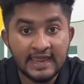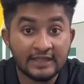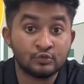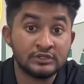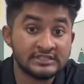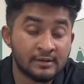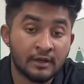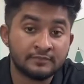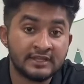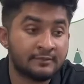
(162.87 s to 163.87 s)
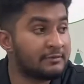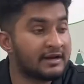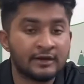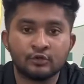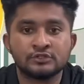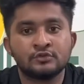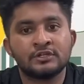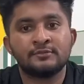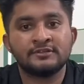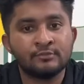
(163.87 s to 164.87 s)
এতদিন যা ভাবছিলাম এই বেটার কথা শুনে তো
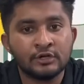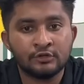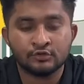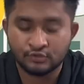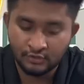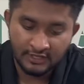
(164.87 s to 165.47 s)
আমার জীবনটাই ধ্বংস